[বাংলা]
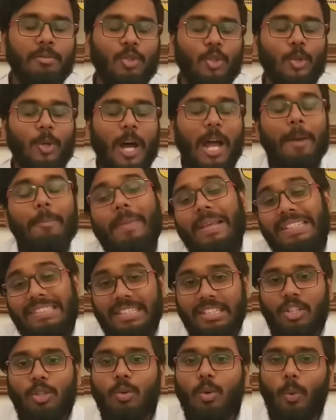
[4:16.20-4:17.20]
তো আর
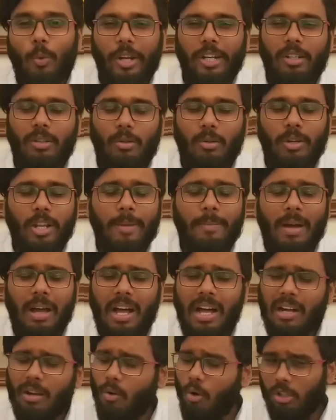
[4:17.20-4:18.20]
বেশিক্ষণ ওয়েট করে বা
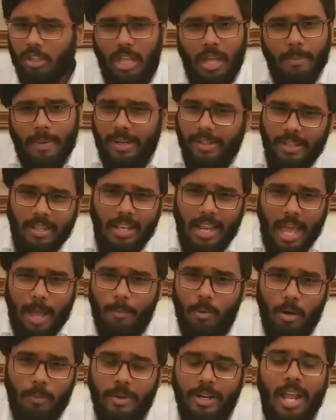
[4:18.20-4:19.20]
কথা বাড়িয়ে লাভ
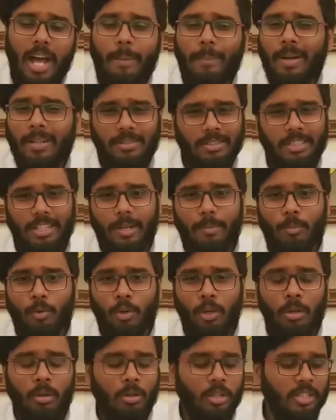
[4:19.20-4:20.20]
হবে না আমার যেটা
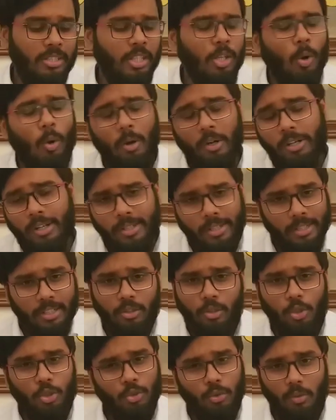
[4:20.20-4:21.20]
মনে হয়েছে অলরেডি
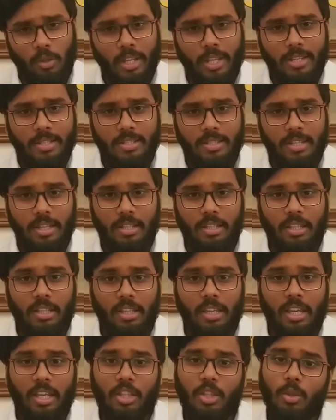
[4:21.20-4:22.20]
কিন্তু চলে এসছে
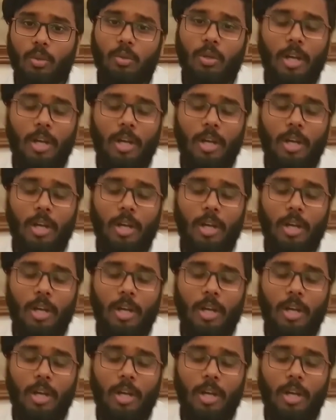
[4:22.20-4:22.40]
এদিকে তো